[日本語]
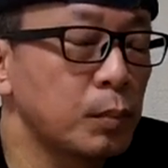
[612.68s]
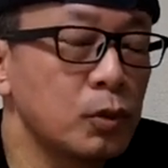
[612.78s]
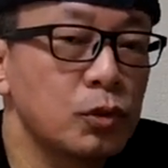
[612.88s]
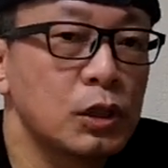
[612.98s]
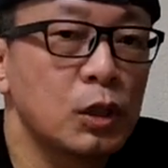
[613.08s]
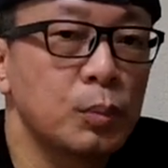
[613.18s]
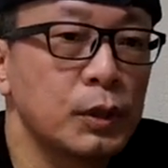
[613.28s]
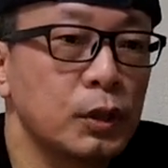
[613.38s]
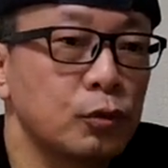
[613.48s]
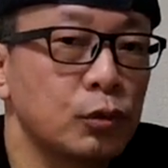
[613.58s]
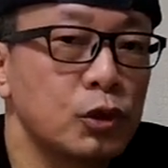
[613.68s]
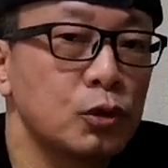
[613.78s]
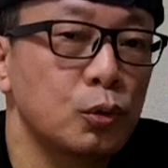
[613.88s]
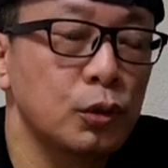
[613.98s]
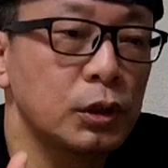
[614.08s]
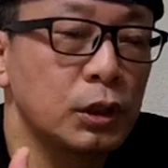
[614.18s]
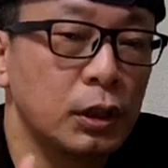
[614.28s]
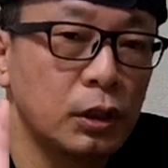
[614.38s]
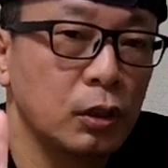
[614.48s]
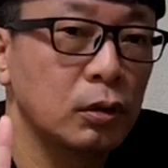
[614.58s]
ベンゾジアゼピンっていうのはすごい危
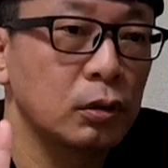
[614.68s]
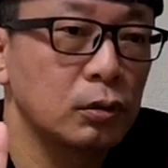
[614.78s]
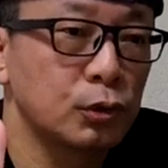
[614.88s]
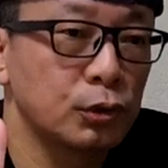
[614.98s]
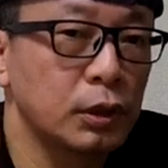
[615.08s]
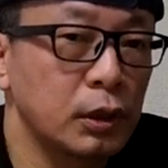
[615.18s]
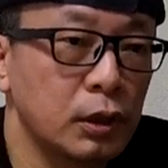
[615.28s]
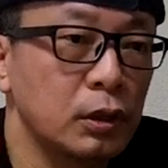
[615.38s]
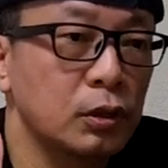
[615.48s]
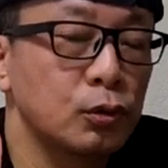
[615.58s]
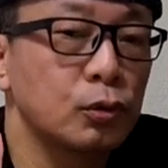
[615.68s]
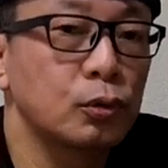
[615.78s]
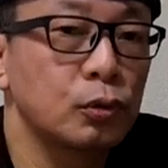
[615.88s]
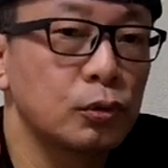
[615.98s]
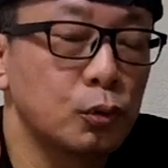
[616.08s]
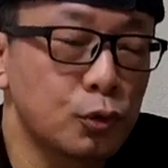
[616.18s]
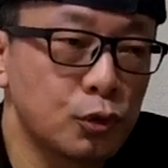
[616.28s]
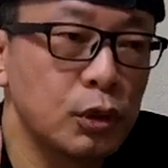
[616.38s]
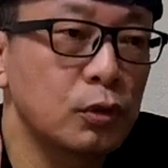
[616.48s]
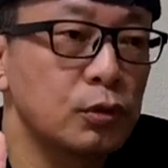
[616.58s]
険な薬やでっていうこと特
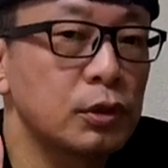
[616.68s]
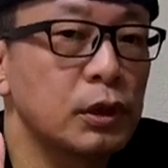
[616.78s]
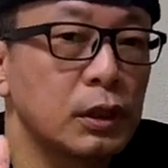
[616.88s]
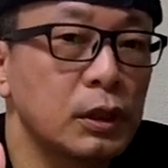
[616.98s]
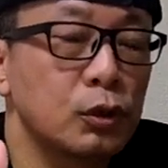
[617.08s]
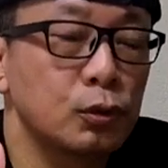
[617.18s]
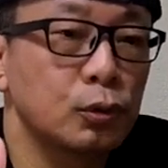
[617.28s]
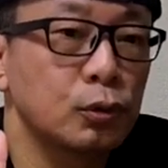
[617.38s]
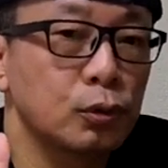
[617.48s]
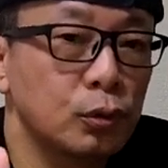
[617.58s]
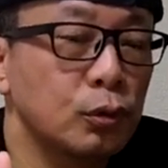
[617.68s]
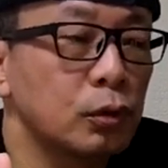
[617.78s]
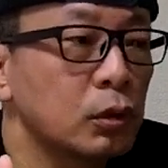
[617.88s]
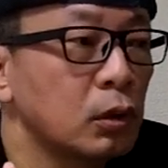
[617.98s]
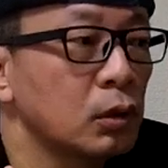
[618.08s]
殊な薬やでっていうことと